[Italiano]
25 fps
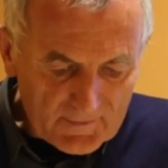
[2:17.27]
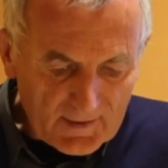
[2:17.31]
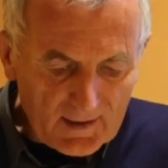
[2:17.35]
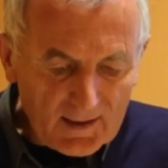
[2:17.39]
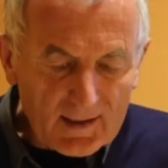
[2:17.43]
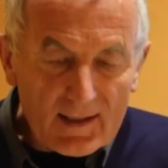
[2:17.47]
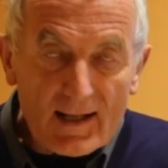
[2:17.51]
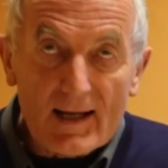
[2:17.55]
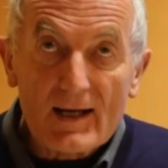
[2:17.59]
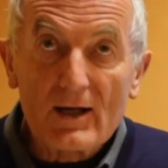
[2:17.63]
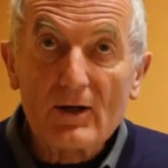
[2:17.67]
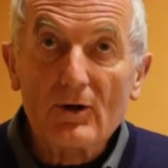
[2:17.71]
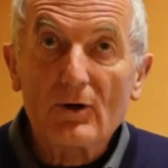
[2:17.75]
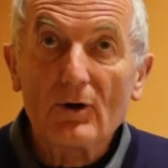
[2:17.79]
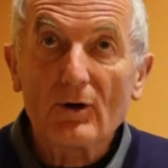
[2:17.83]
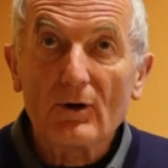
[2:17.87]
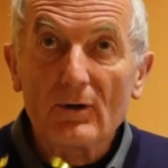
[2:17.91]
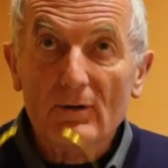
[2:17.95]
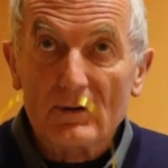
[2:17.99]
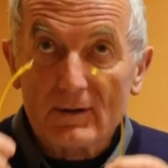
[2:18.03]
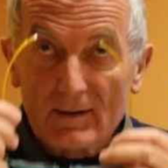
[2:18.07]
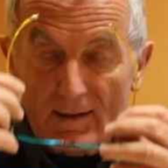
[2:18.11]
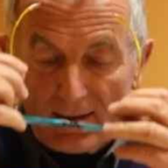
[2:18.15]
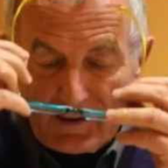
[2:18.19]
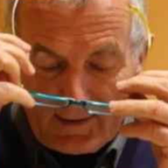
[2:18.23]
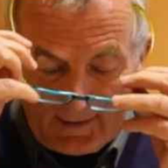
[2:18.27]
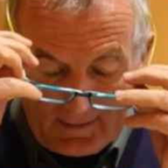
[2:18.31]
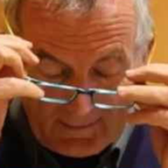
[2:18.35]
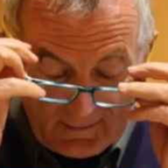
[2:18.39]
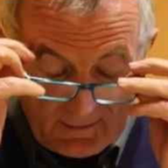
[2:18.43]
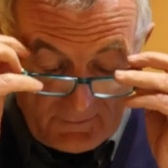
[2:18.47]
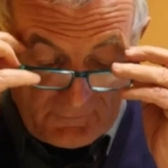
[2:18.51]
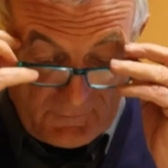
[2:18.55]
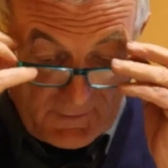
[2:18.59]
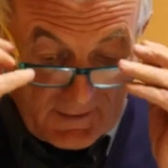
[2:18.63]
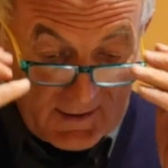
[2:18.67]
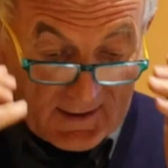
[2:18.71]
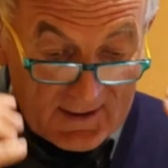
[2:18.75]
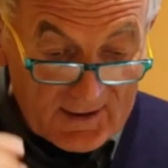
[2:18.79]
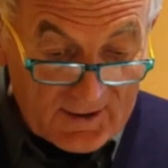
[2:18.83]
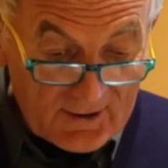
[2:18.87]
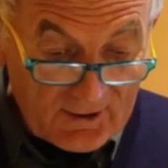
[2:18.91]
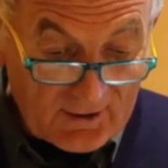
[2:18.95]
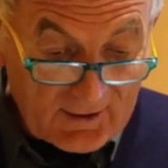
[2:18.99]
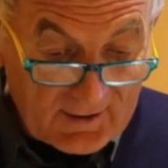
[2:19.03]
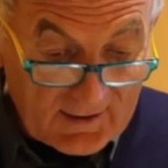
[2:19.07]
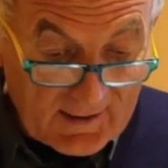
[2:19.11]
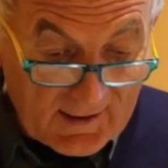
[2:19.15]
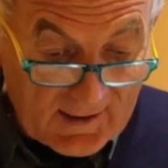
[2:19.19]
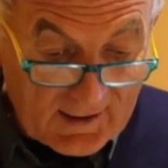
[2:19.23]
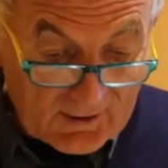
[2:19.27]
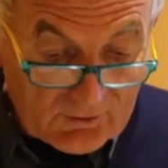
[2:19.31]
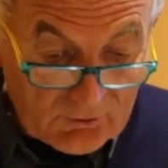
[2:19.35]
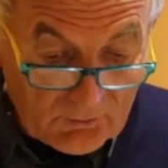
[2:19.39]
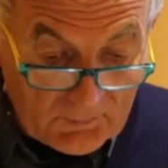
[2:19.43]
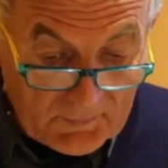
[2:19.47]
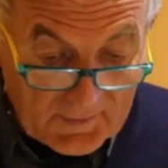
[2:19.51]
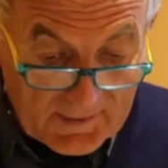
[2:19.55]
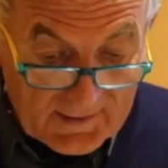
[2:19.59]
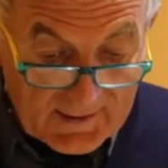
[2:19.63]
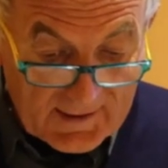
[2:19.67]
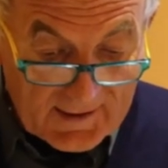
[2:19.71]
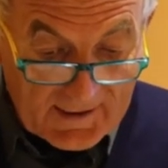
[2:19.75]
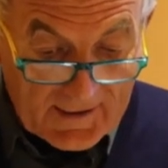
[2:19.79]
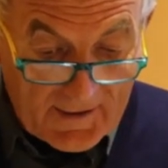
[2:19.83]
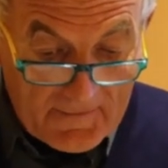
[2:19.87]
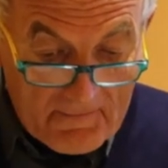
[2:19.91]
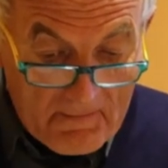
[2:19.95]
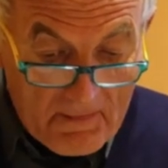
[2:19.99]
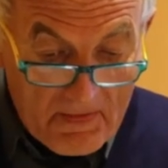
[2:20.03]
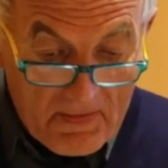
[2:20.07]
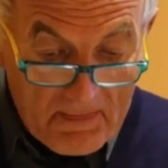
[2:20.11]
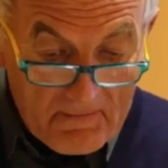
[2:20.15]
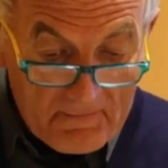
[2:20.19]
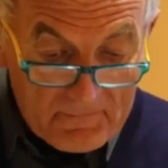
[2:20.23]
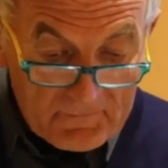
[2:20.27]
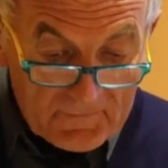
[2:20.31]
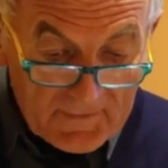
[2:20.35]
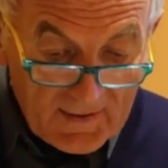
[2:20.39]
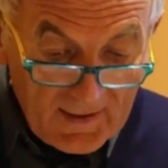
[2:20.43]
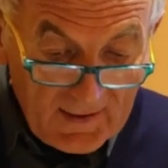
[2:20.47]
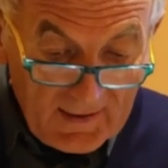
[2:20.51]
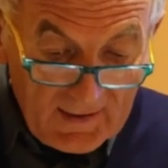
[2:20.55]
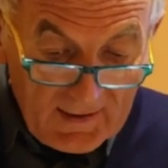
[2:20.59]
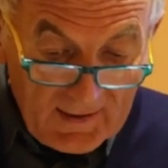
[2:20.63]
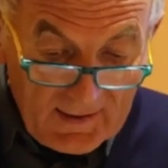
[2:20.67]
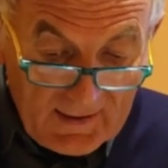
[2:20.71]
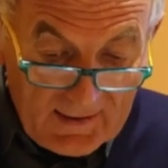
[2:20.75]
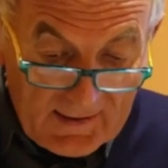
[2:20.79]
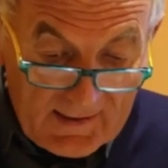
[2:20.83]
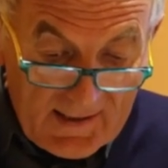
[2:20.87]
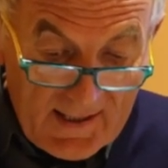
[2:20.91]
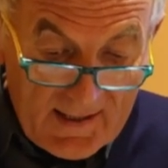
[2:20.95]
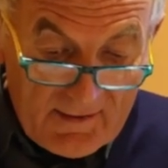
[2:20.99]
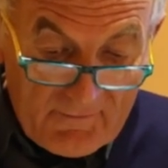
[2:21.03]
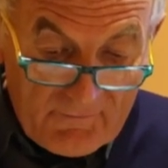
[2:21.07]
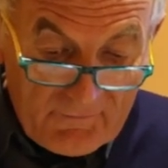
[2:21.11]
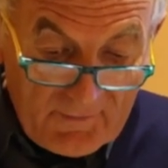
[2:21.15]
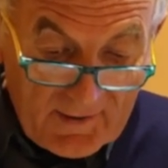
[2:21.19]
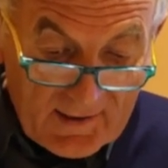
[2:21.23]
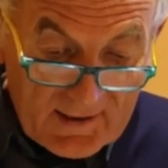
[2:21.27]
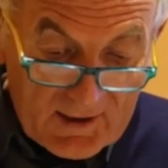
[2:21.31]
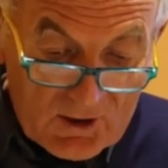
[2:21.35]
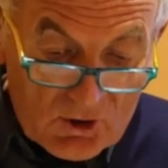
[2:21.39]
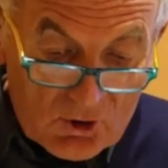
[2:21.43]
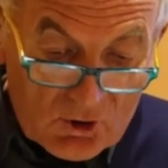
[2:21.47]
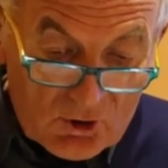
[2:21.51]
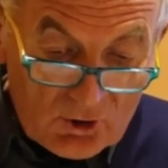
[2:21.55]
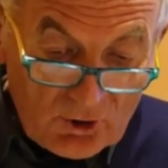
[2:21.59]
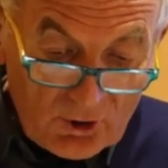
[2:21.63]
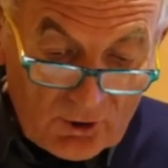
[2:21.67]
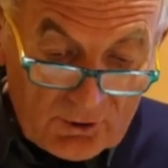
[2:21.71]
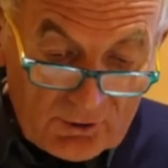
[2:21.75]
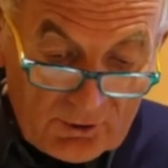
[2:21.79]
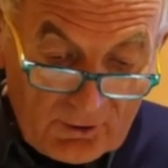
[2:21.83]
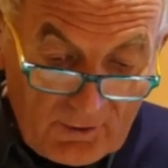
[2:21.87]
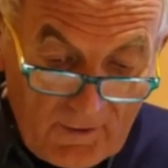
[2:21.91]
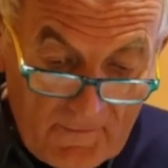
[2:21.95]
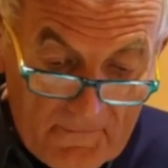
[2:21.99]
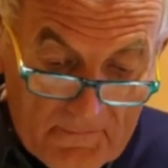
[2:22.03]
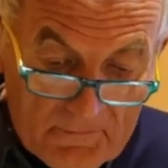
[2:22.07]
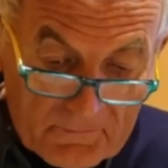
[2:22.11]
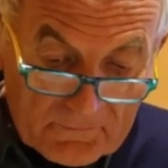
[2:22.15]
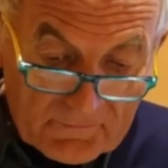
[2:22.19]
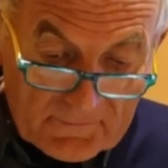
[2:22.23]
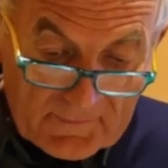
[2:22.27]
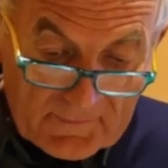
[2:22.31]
Leggo la definizione di Catopedia. Gli inferi sono,